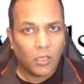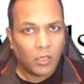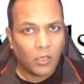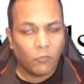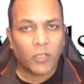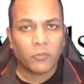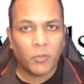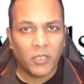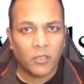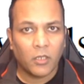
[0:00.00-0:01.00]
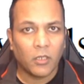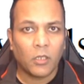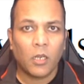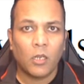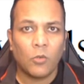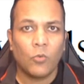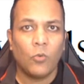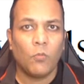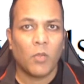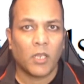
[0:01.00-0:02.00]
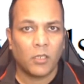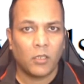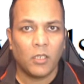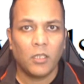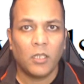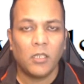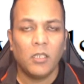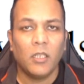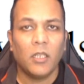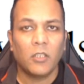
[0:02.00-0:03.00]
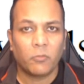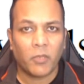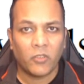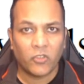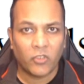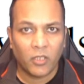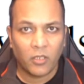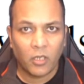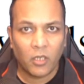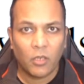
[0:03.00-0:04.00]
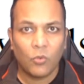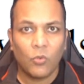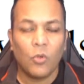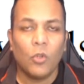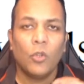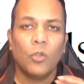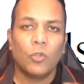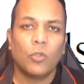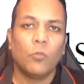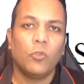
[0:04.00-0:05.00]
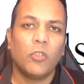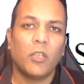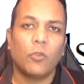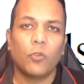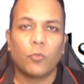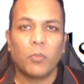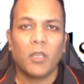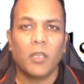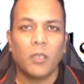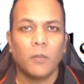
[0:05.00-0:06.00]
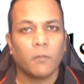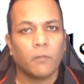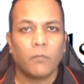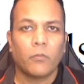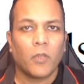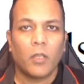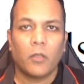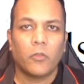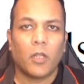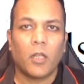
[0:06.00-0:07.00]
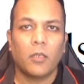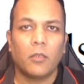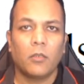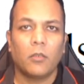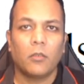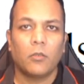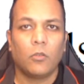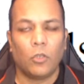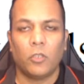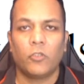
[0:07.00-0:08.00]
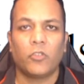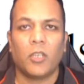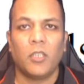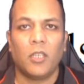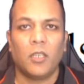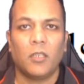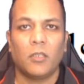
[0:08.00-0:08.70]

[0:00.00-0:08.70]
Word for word: इन्वेस्टमेंट कर रहा हूँ मार्केटिंग के लिए एक्सपेंस कर रहा हूँ तो मुझे उस पर हज़ार डॉलर्स चाहिए